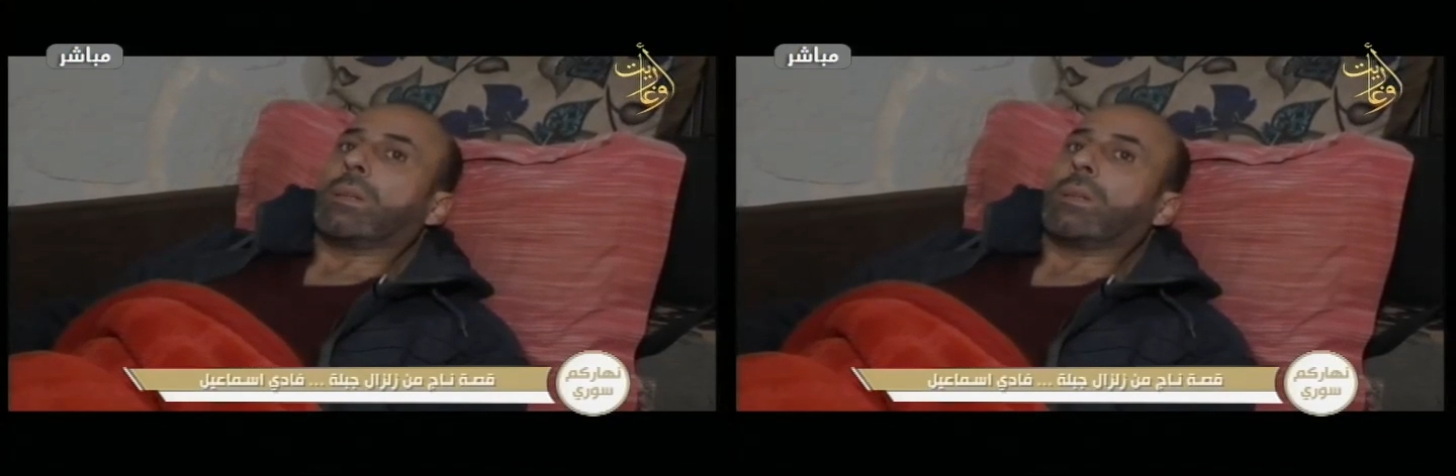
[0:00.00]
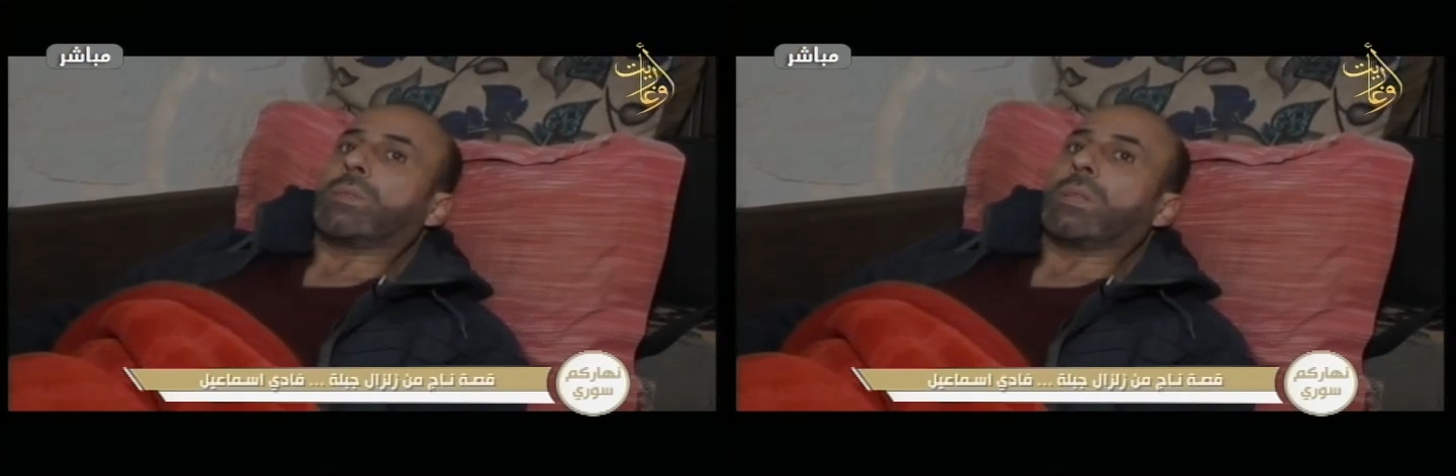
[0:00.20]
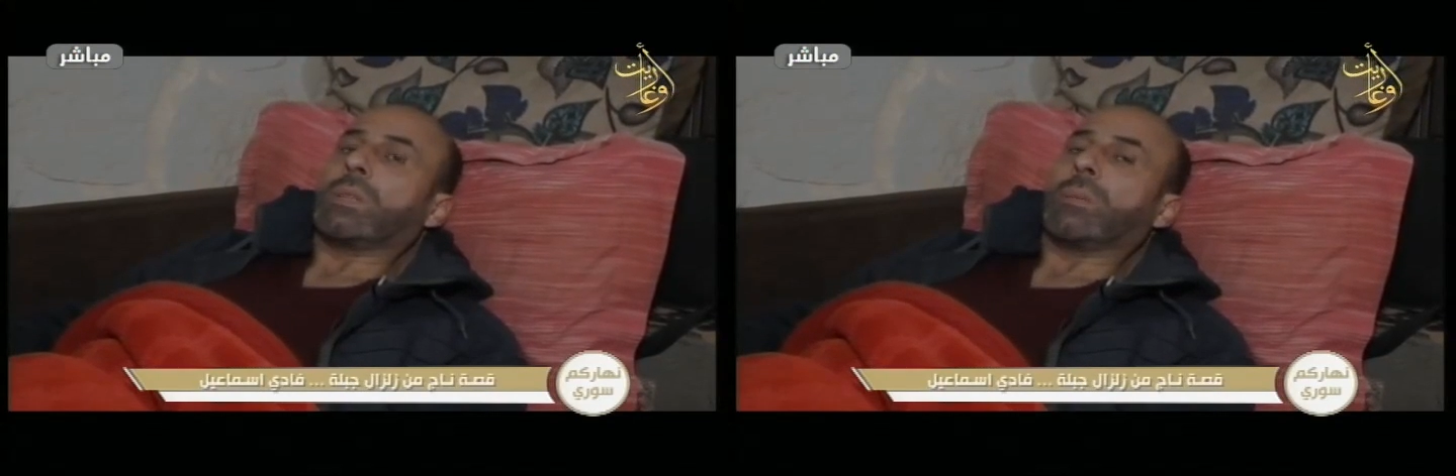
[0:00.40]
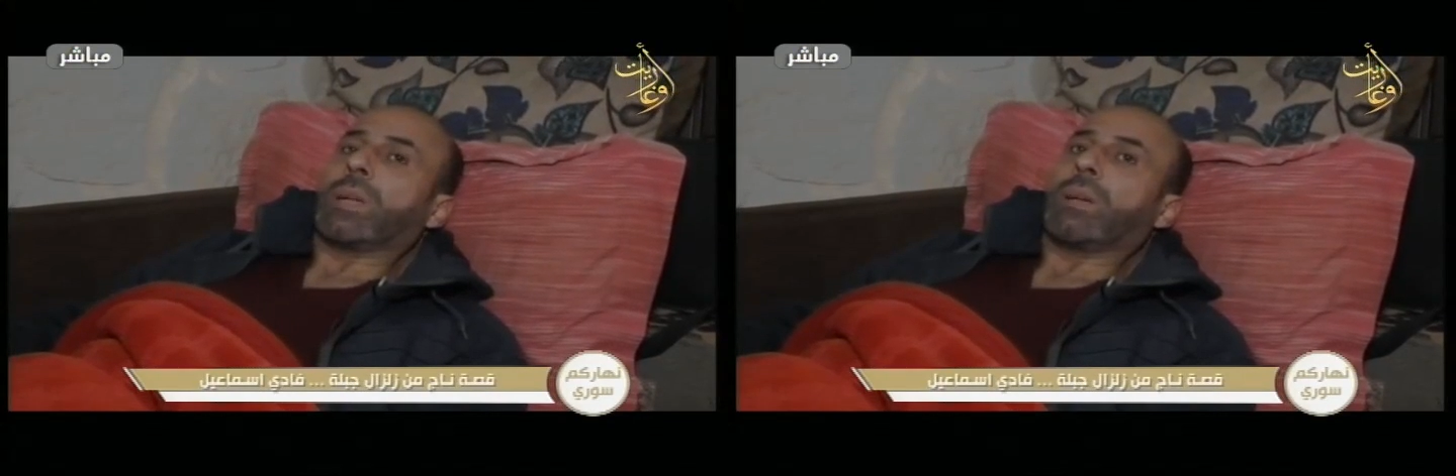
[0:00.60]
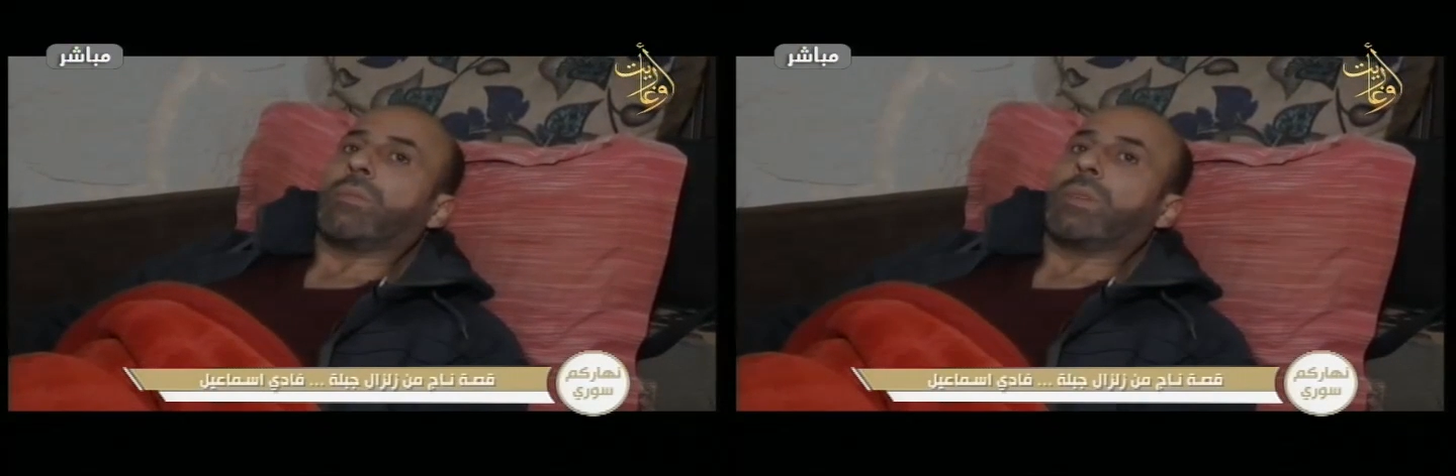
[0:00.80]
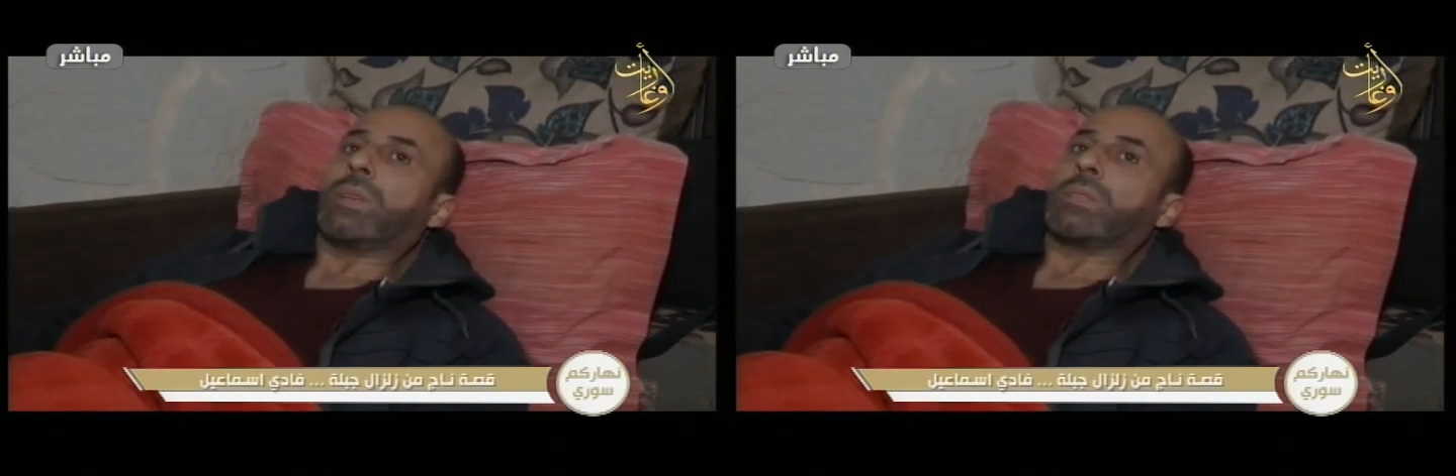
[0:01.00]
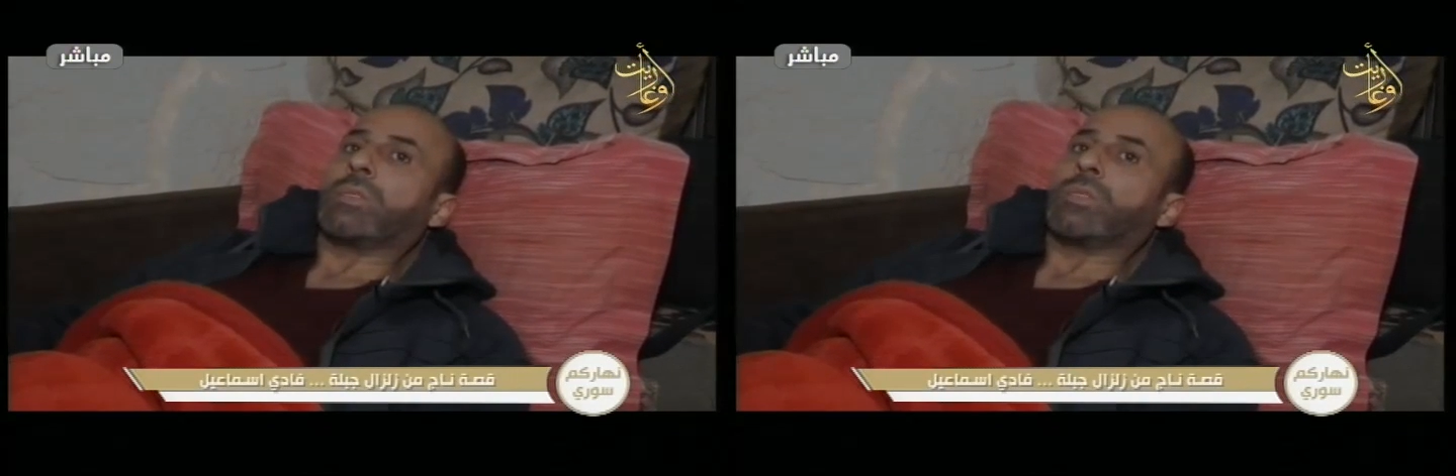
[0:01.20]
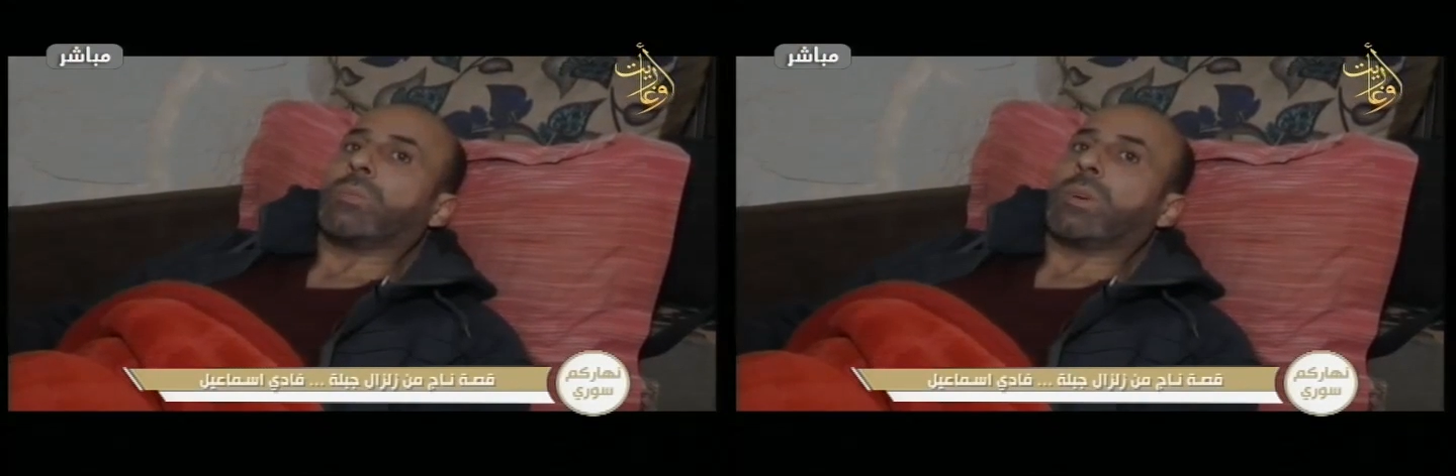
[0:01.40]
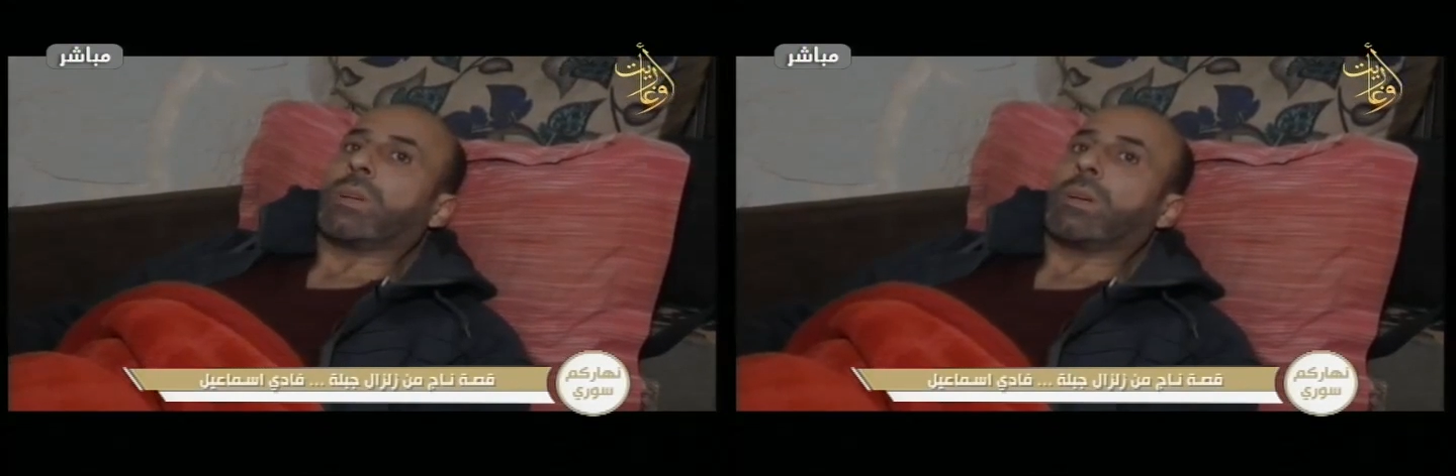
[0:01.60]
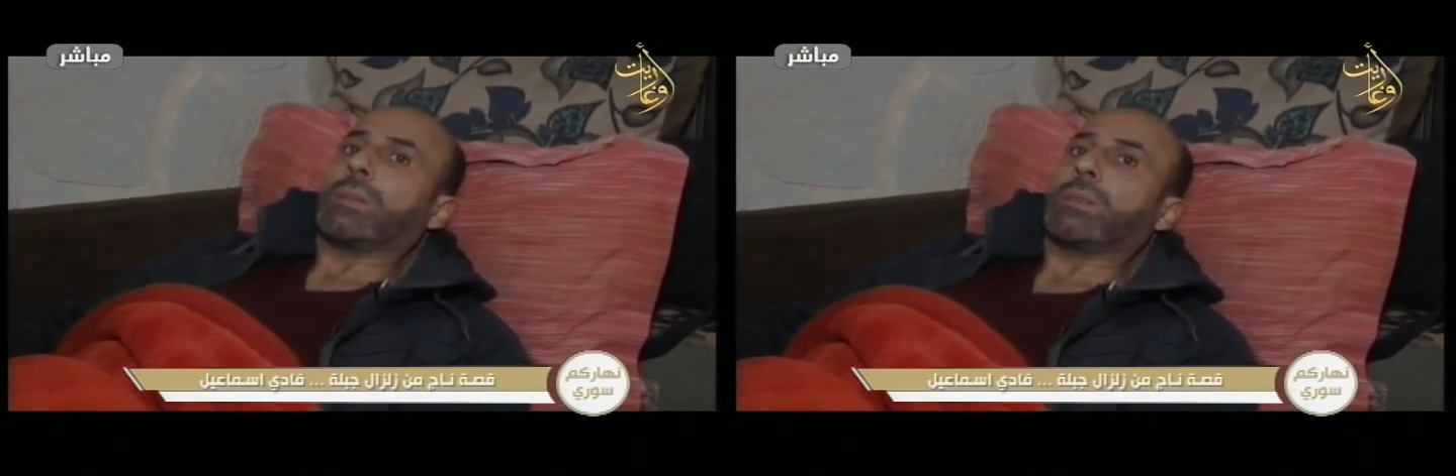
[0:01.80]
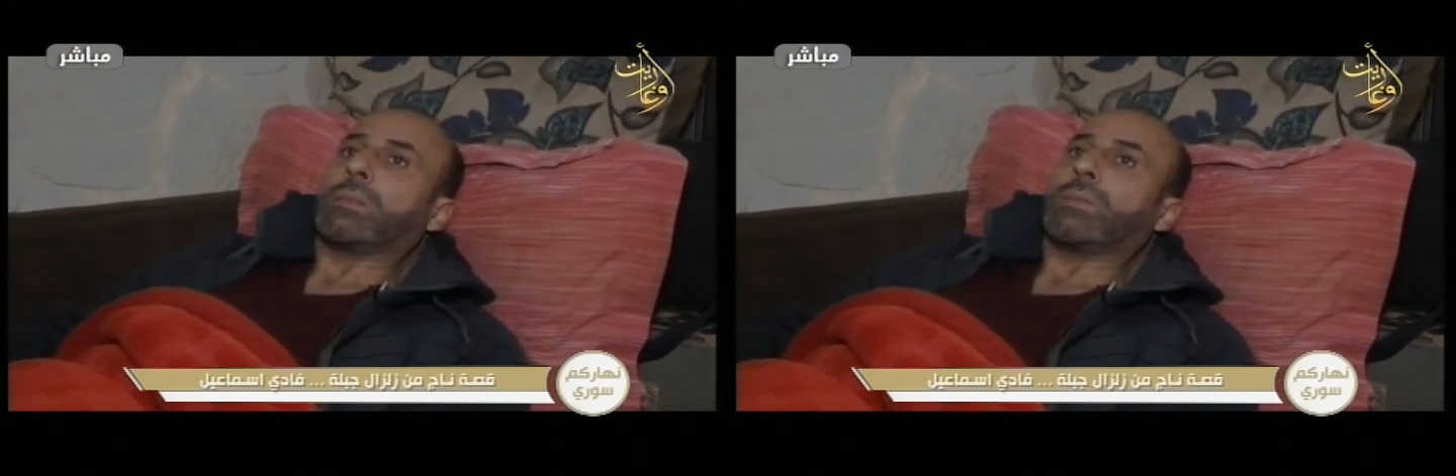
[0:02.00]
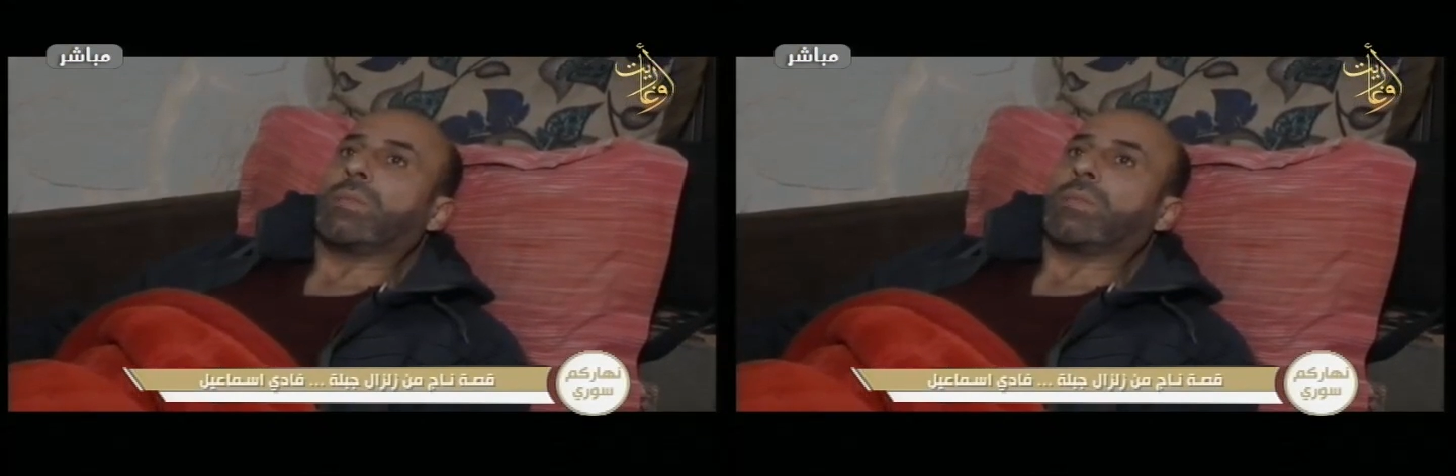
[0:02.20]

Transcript: وصلت لمكان في ناس تجمع كان